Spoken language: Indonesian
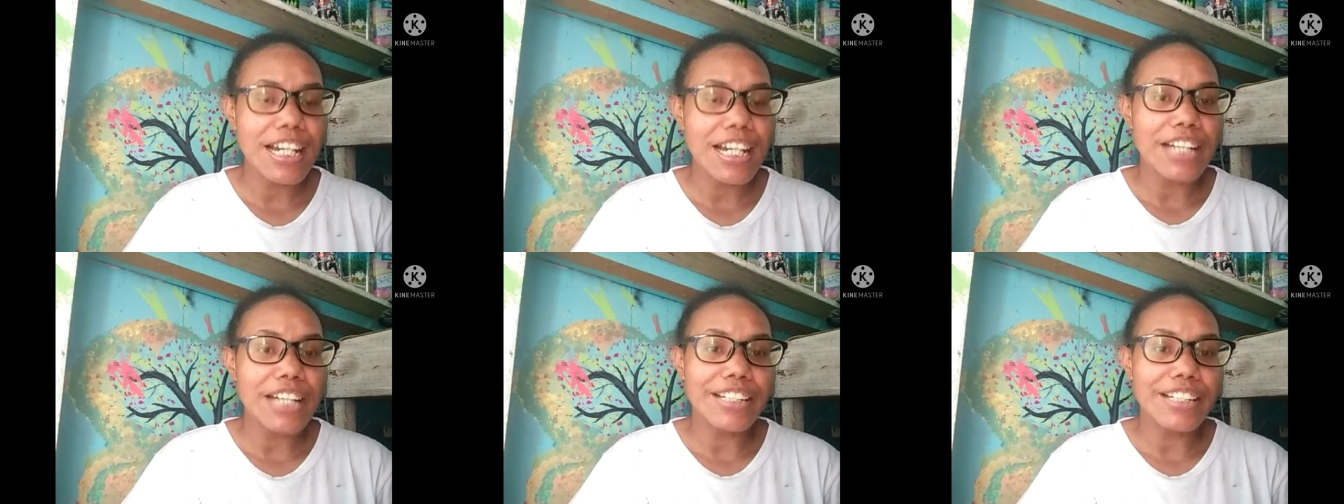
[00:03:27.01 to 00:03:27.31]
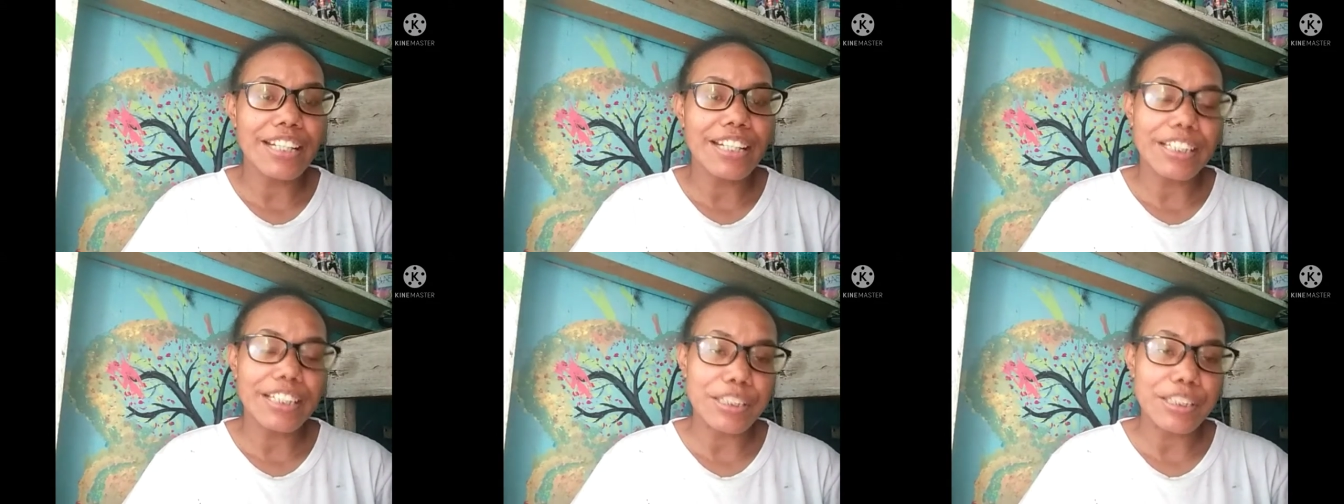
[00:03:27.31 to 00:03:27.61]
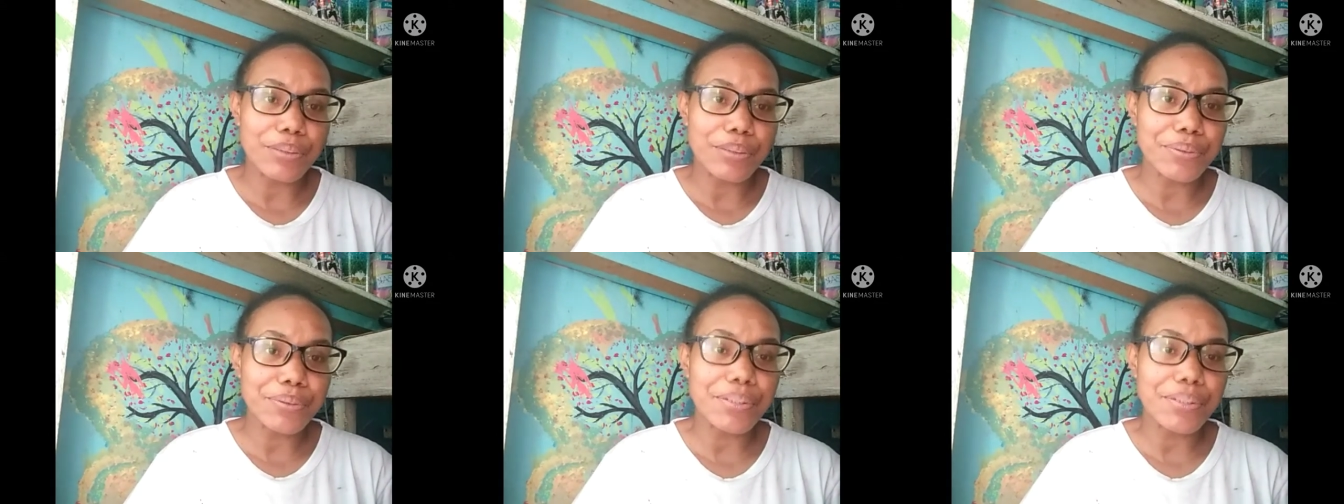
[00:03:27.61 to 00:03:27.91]
Dan
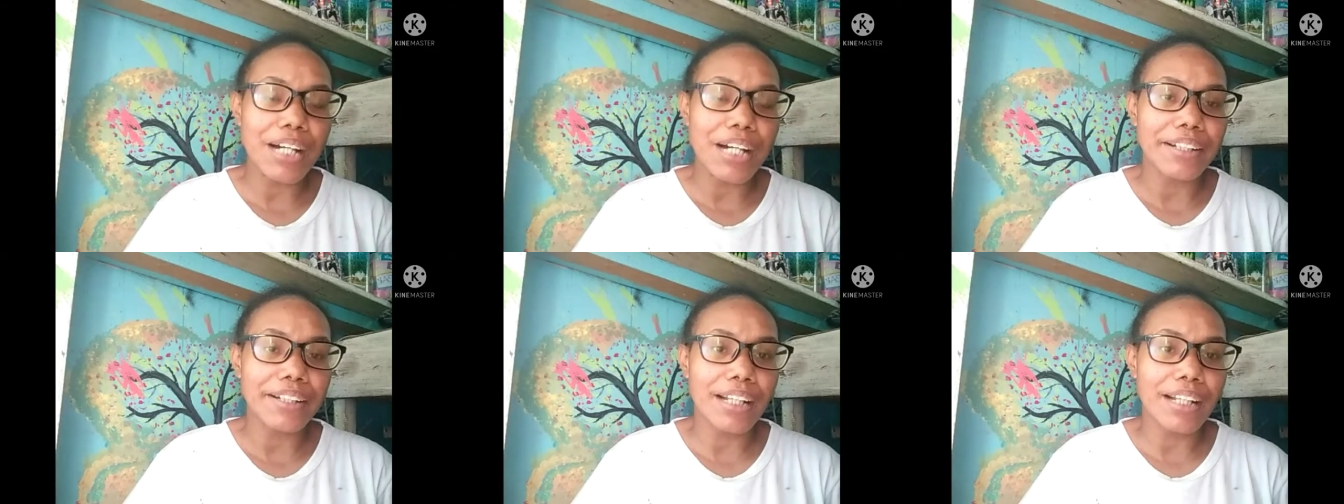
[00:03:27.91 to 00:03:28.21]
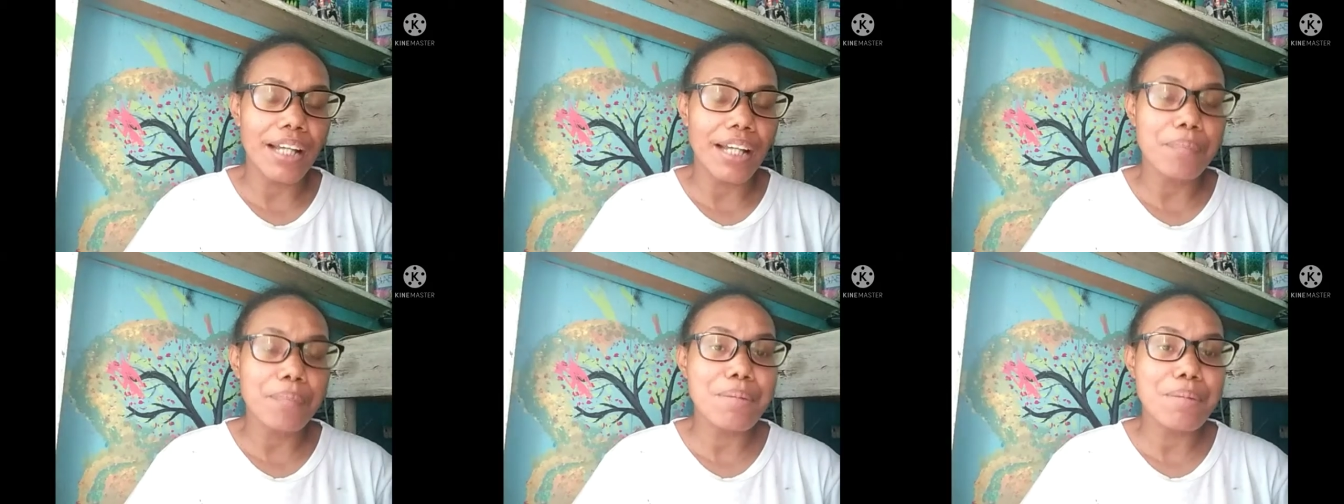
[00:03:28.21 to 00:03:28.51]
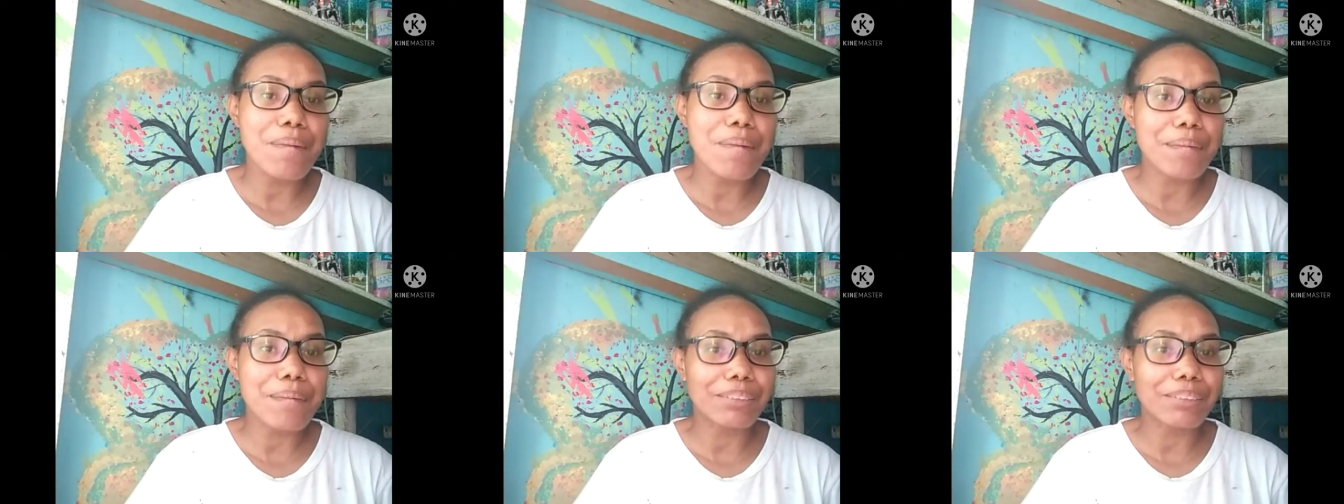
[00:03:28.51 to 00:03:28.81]
itu adalah
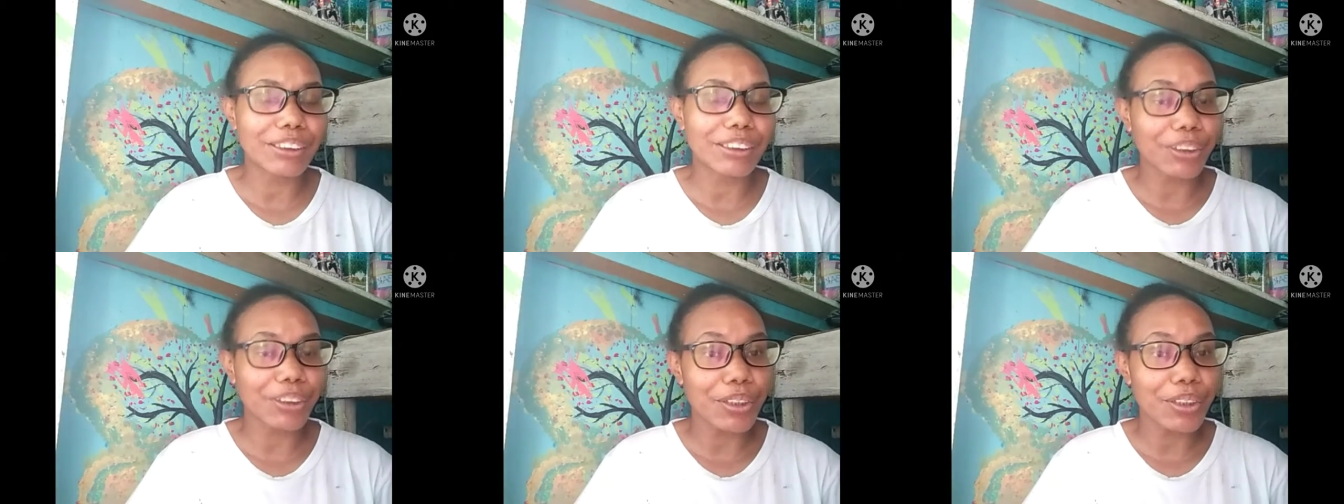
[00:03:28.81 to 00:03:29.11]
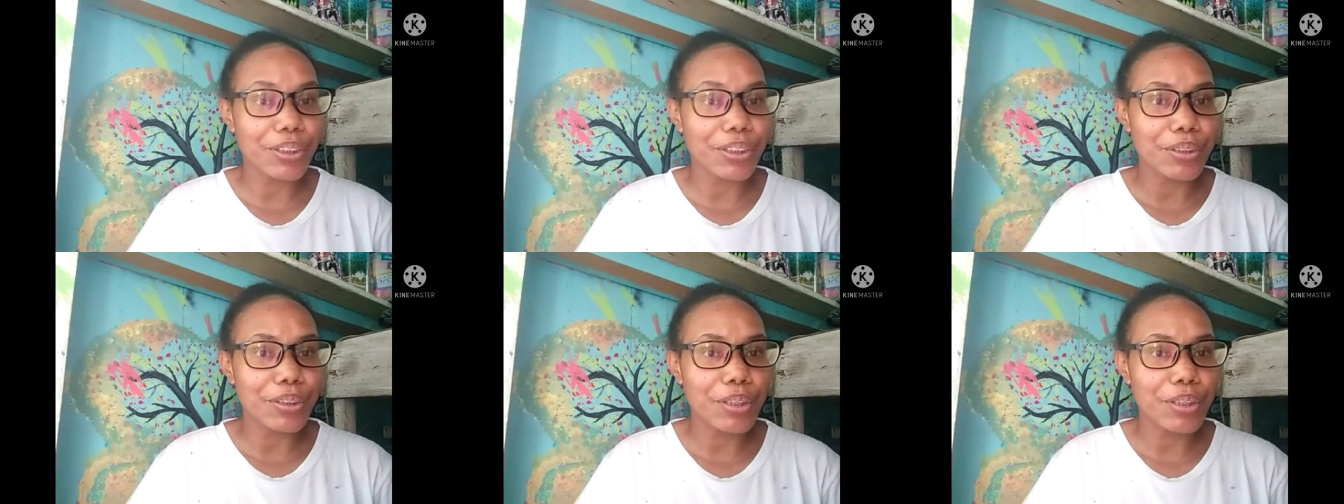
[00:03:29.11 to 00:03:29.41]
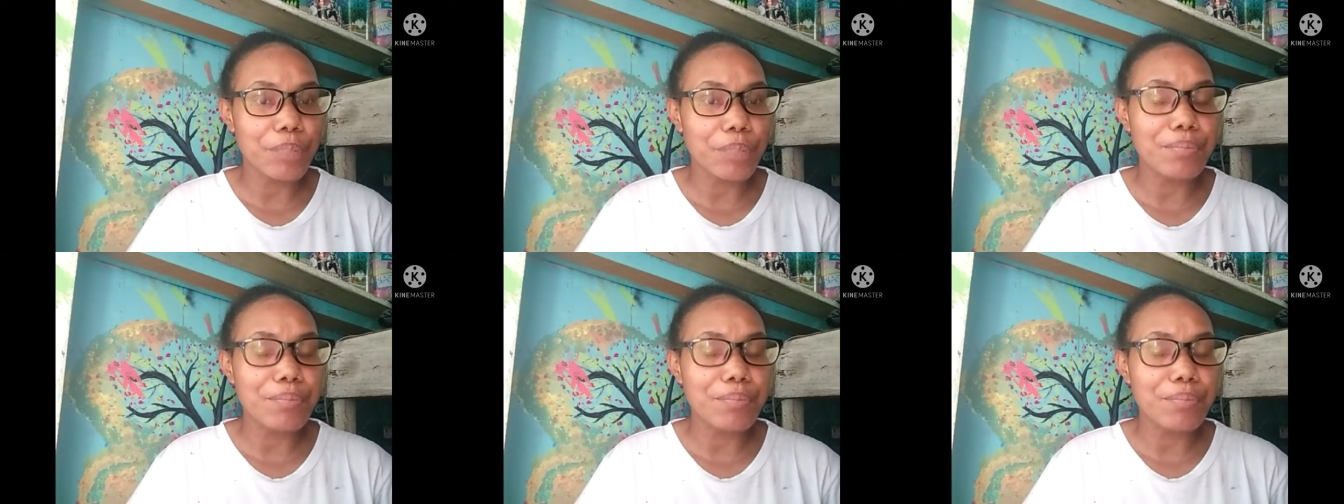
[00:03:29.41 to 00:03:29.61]
beberapa contoh